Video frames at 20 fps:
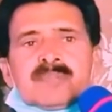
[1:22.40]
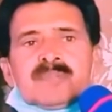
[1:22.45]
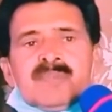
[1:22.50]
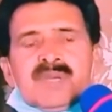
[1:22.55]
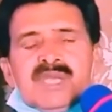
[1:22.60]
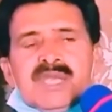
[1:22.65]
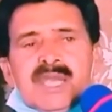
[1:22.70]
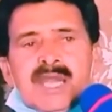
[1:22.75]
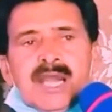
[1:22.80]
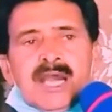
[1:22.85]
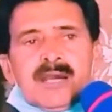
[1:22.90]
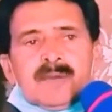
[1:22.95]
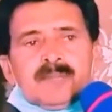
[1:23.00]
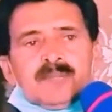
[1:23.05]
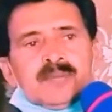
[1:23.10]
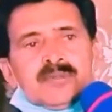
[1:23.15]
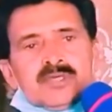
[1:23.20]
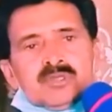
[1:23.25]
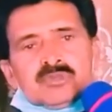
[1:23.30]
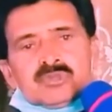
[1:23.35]
में
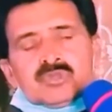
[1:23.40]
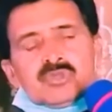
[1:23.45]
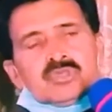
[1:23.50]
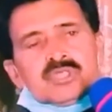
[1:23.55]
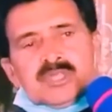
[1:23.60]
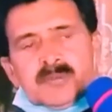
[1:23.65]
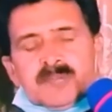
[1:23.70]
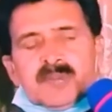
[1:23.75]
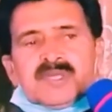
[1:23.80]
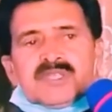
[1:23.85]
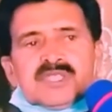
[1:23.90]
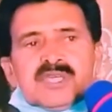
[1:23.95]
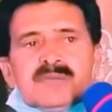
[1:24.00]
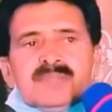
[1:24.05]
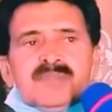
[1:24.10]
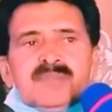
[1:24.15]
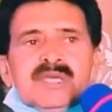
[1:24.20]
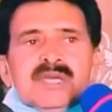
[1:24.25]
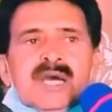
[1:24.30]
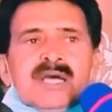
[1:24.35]
आप उसको
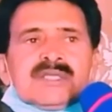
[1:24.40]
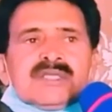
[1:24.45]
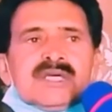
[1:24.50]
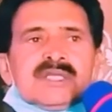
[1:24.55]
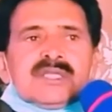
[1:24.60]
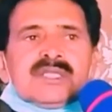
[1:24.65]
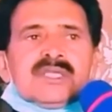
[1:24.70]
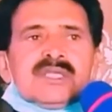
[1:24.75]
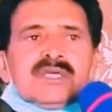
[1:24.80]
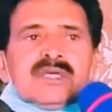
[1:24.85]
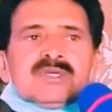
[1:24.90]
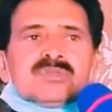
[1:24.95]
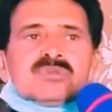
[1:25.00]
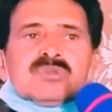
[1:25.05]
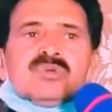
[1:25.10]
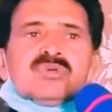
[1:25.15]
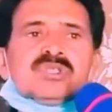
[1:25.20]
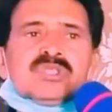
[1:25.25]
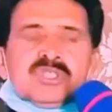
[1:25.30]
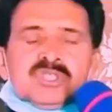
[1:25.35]
डिप्रेशन भी आ जाती है
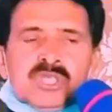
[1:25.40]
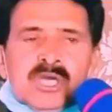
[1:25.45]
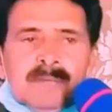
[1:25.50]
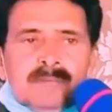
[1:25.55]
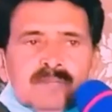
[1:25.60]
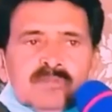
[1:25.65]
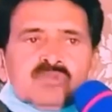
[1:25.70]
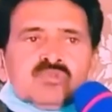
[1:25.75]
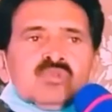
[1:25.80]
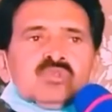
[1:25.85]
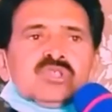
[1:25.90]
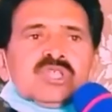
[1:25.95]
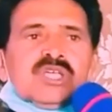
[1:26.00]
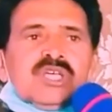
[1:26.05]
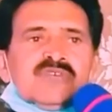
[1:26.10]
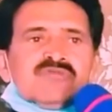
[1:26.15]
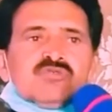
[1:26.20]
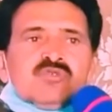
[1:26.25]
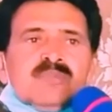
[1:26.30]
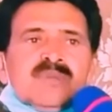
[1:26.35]
उसको आप दूसरे
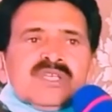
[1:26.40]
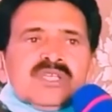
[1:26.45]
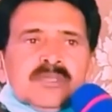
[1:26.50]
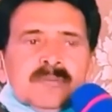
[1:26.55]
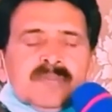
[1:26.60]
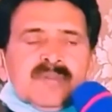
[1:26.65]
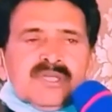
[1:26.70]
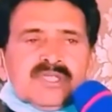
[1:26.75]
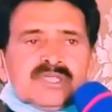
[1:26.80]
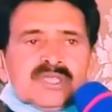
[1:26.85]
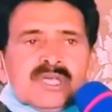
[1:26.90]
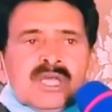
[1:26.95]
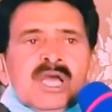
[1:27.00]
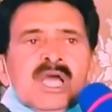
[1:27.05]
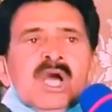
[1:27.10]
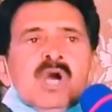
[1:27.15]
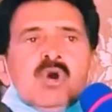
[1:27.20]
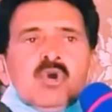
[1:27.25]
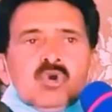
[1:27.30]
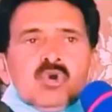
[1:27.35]
लफ्ज़ों में डिप्रेशन
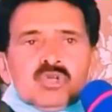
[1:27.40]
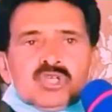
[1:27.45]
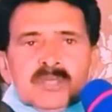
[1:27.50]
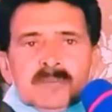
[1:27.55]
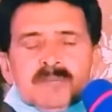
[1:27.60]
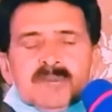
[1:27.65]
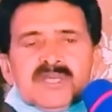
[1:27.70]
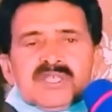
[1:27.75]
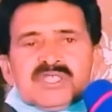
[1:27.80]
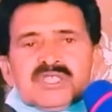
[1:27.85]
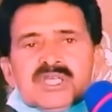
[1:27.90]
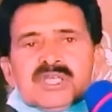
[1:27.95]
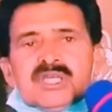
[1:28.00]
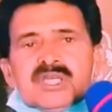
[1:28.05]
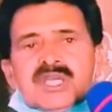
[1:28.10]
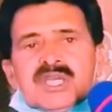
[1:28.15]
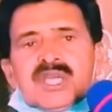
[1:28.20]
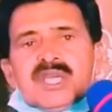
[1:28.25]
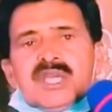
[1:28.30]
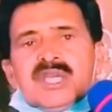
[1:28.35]
और डिप्रेशन
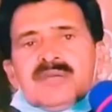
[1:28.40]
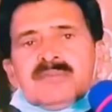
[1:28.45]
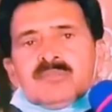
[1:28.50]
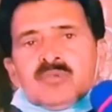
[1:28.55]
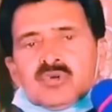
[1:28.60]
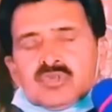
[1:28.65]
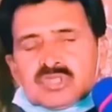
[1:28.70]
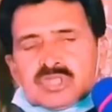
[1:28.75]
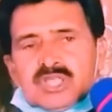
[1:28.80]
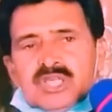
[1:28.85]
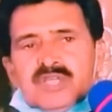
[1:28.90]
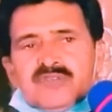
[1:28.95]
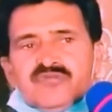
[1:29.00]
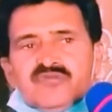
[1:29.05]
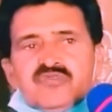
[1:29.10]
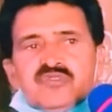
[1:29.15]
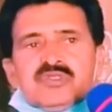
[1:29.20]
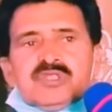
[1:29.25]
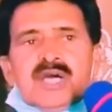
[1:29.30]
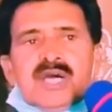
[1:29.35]
के
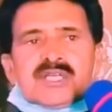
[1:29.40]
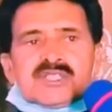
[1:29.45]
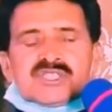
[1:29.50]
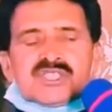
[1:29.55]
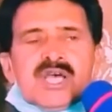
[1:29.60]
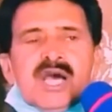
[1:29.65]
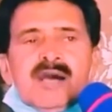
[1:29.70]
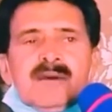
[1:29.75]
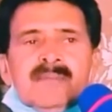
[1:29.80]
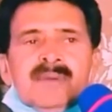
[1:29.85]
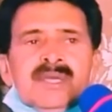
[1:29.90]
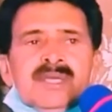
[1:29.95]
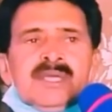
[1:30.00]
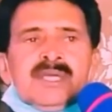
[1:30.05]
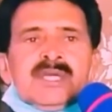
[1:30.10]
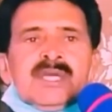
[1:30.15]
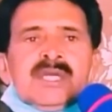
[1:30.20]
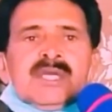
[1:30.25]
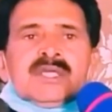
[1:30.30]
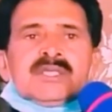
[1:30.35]
मुख्तलिफ अकसाम हैं
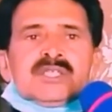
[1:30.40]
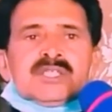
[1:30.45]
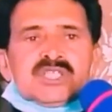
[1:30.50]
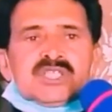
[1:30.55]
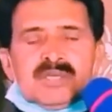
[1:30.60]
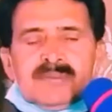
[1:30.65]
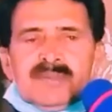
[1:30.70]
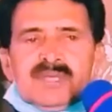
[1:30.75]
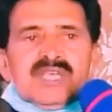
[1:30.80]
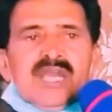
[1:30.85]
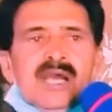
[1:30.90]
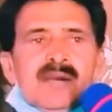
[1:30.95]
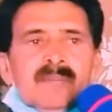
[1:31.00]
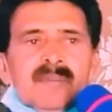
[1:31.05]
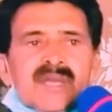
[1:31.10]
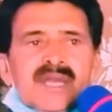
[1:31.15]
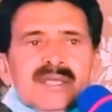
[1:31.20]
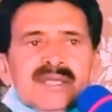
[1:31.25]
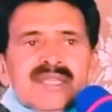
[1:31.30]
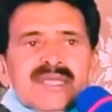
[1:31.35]
जिसे मैं यहाँ
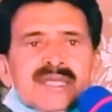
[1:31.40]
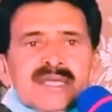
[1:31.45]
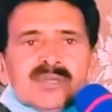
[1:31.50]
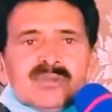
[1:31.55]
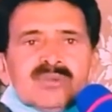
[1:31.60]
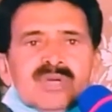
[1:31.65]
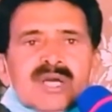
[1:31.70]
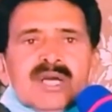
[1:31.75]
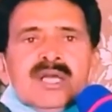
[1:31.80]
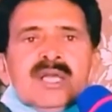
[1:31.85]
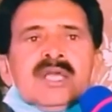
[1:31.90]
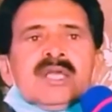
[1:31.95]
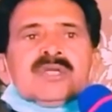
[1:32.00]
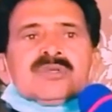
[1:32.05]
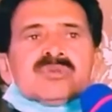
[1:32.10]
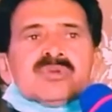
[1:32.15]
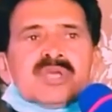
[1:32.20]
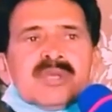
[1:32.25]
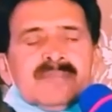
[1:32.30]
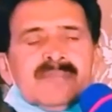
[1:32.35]
बयान नहीं करूँगा
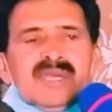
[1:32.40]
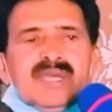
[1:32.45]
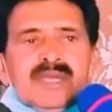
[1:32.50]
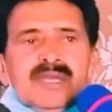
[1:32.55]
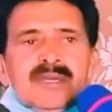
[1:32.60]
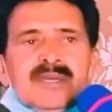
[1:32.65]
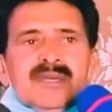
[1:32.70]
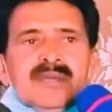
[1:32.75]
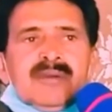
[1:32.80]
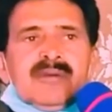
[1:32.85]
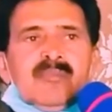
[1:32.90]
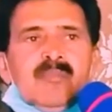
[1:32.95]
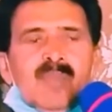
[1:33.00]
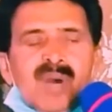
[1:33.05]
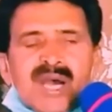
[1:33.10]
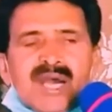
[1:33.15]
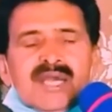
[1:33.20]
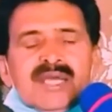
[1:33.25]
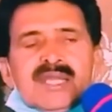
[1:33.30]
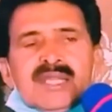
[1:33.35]
क्योंकि मैं
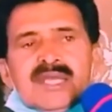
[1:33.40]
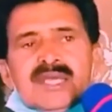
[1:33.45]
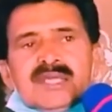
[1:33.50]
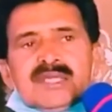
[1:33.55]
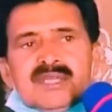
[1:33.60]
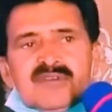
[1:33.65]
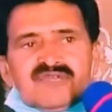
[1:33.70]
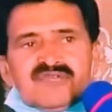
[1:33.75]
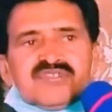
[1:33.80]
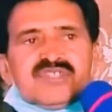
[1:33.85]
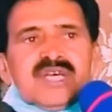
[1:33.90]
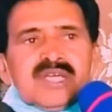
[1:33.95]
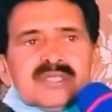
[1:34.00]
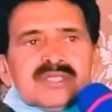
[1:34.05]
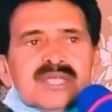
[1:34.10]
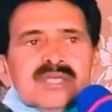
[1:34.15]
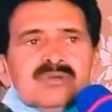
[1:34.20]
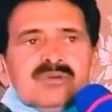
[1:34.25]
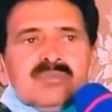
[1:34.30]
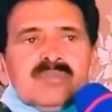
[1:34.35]
माहिर नफ्सियात
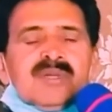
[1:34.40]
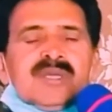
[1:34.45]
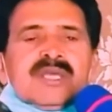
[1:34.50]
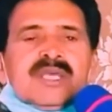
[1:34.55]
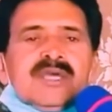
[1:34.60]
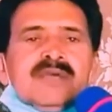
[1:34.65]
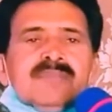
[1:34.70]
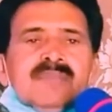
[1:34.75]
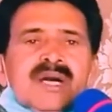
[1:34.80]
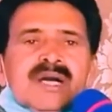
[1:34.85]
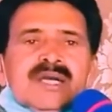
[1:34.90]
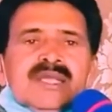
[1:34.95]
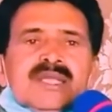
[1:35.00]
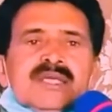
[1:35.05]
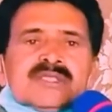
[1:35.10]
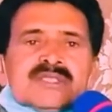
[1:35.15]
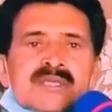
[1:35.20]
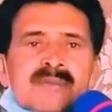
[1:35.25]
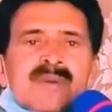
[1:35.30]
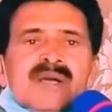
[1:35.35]
नहीं हूँ बल्कि
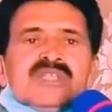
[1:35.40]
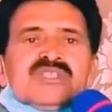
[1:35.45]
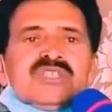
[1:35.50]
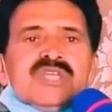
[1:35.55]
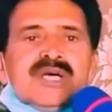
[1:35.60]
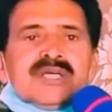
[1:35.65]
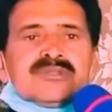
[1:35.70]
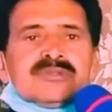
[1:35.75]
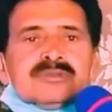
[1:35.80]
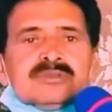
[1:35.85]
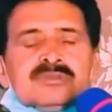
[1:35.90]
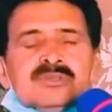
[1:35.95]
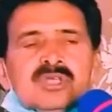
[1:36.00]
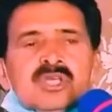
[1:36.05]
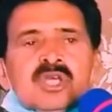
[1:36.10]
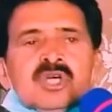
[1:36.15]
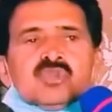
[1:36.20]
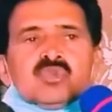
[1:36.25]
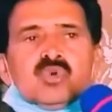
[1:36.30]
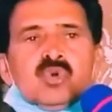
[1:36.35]
माहिर समाजियात हूँ
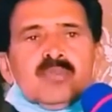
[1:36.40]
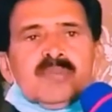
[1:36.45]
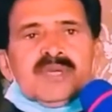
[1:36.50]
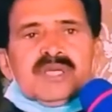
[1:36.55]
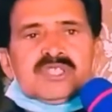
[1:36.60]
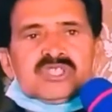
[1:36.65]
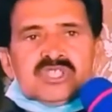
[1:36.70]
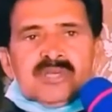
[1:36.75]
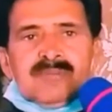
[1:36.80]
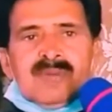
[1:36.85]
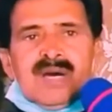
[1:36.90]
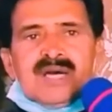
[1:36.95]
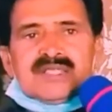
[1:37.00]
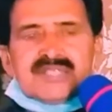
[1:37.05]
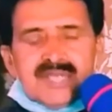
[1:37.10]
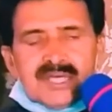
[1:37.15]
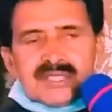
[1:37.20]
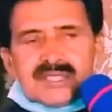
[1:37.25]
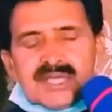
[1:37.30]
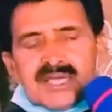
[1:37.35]
तो मैं
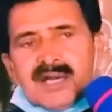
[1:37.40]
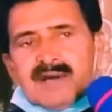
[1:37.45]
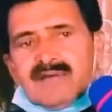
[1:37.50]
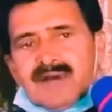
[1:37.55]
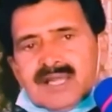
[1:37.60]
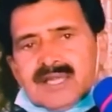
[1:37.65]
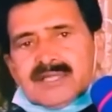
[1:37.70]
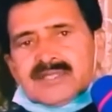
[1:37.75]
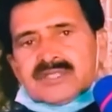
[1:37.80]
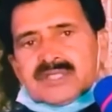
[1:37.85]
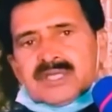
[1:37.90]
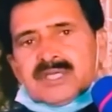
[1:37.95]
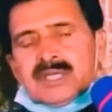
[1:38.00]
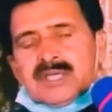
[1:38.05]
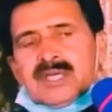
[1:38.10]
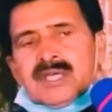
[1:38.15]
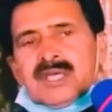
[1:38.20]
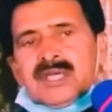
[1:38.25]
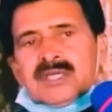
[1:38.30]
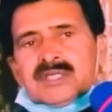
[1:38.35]
समाजियात के हवाले से
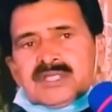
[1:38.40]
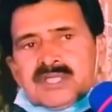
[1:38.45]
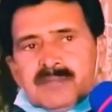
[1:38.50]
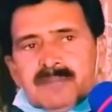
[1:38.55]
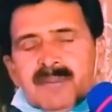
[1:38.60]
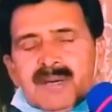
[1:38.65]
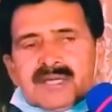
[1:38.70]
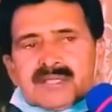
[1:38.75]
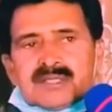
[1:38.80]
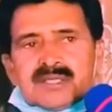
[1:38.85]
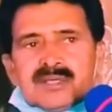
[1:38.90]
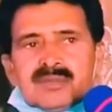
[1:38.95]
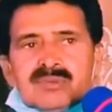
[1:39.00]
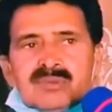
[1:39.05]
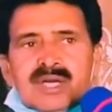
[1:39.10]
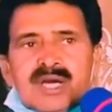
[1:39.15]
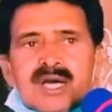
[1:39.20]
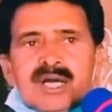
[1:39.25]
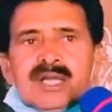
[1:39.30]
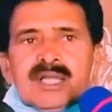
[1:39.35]
ये बात
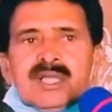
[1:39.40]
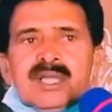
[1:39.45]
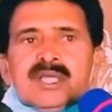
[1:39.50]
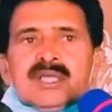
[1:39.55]
कहूँगा